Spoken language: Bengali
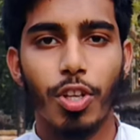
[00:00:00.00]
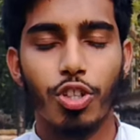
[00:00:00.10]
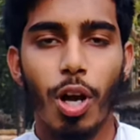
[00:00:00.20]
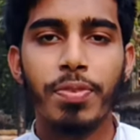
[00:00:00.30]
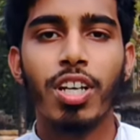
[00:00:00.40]

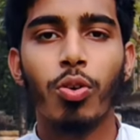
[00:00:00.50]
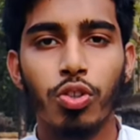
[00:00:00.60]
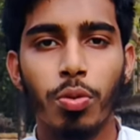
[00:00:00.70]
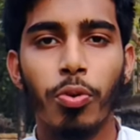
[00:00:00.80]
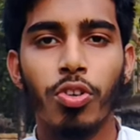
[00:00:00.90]
সবচেয়ে
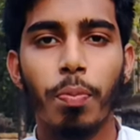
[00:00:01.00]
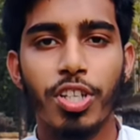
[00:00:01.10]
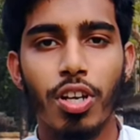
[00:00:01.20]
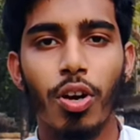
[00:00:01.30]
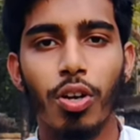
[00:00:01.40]
গুরুত্বপূর্ণ
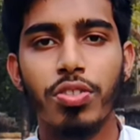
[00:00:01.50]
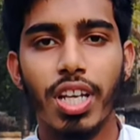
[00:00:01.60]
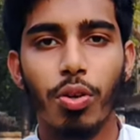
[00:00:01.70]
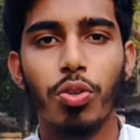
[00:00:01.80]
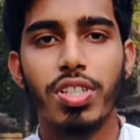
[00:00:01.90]
বিষয় হলো যে
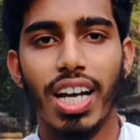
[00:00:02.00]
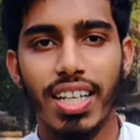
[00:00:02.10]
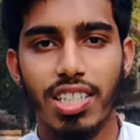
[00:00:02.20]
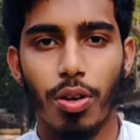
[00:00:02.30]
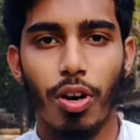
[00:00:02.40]
এগুলো
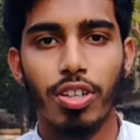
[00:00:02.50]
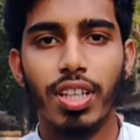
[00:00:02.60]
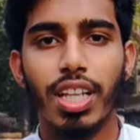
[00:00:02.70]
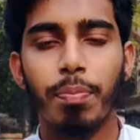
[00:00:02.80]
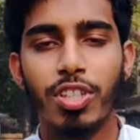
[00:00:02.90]
চালিয়ে যাওয়া
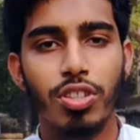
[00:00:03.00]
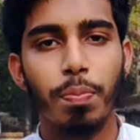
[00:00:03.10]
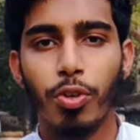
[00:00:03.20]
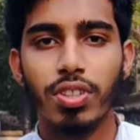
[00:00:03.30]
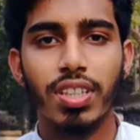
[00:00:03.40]
অর্থাৎ আপনি যদি
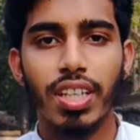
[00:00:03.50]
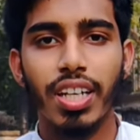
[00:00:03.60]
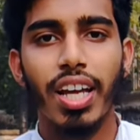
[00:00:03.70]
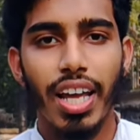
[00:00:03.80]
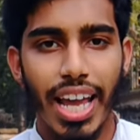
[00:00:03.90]
প্রতিদিন
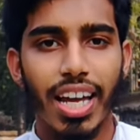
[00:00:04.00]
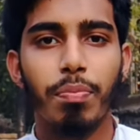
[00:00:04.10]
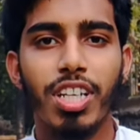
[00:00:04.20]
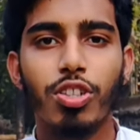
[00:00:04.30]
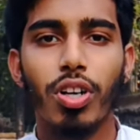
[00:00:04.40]
এক
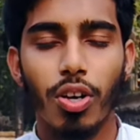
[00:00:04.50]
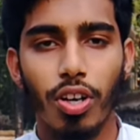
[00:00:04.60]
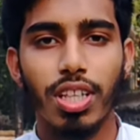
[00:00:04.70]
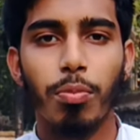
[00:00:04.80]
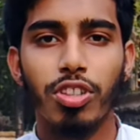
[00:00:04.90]
মিনিট করে
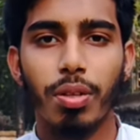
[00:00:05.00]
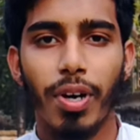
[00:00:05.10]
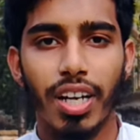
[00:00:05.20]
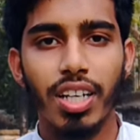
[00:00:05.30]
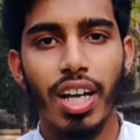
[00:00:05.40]
কথা বলতে
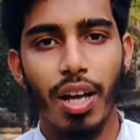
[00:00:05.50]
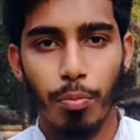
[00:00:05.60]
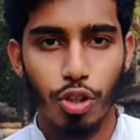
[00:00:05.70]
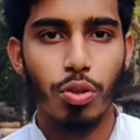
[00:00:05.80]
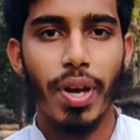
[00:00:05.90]
পারেন
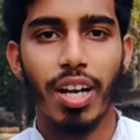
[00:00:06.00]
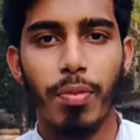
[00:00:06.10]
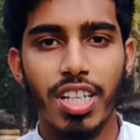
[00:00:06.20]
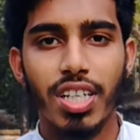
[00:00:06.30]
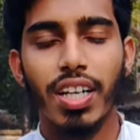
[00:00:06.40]
প্রথম এক
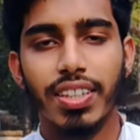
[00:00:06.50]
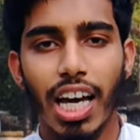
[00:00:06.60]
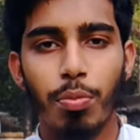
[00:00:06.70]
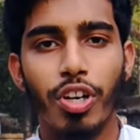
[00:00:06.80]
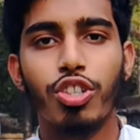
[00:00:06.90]
মাস
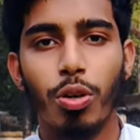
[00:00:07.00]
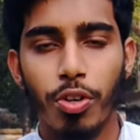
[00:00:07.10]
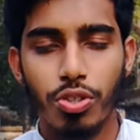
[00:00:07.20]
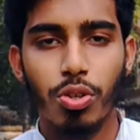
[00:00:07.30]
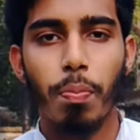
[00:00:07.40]
তারপরে এই
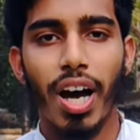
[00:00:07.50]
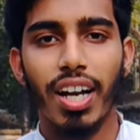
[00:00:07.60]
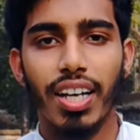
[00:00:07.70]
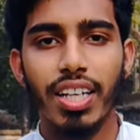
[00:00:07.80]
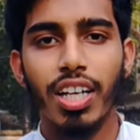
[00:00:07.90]
সময়টুকু
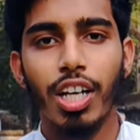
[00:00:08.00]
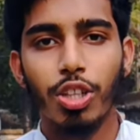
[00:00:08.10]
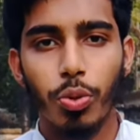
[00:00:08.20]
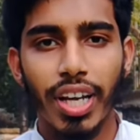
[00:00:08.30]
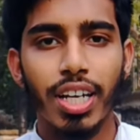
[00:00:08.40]
বাড়ালেন
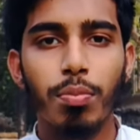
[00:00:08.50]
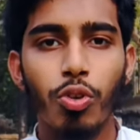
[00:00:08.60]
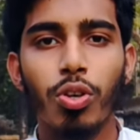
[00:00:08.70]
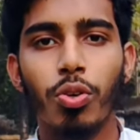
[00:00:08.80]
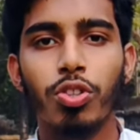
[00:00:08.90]
তো এখানে
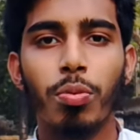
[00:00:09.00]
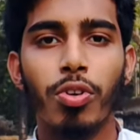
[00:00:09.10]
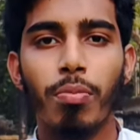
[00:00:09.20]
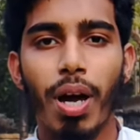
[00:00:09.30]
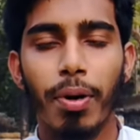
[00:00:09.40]
মূল
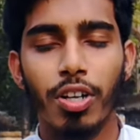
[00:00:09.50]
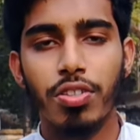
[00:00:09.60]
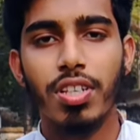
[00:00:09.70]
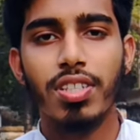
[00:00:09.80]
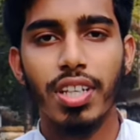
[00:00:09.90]
গুরুত্বপূর্ণ ব্যাপার
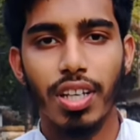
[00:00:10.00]
হচ্ছে যে